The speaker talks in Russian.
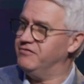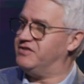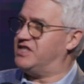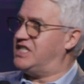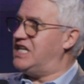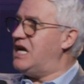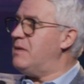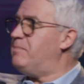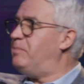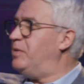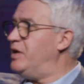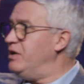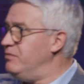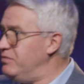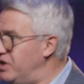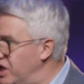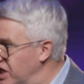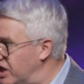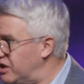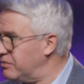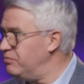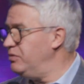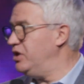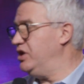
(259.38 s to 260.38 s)
все
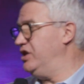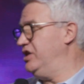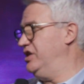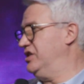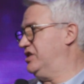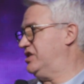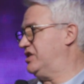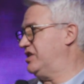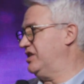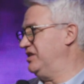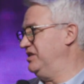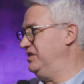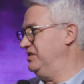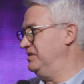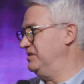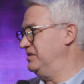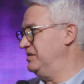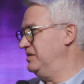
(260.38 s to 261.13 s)
премьер-министры,